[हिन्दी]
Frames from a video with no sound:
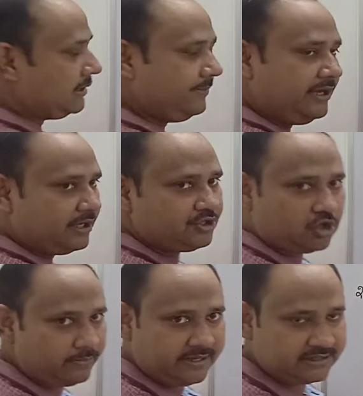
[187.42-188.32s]
सभी
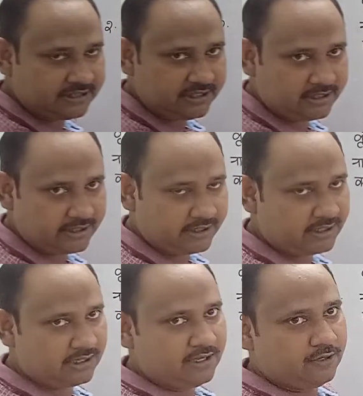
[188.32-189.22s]
कक्षाओं में गति नहीं
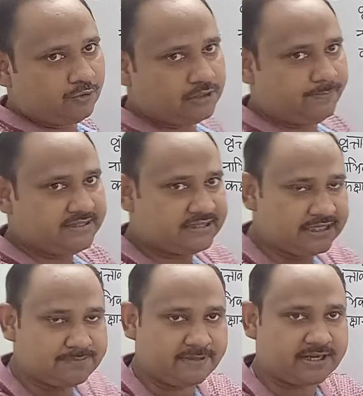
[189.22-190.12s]
करेगा कुछ
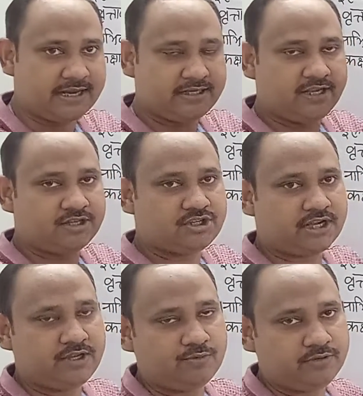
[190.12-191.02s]
विशेष प्रकार की
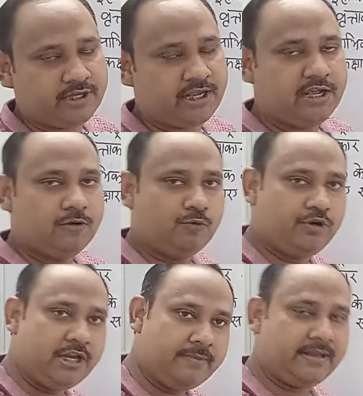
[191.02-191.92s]
कक्षाएं होंगी
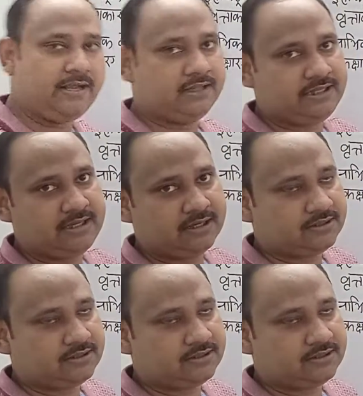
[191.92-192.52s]
उन्हीं में गति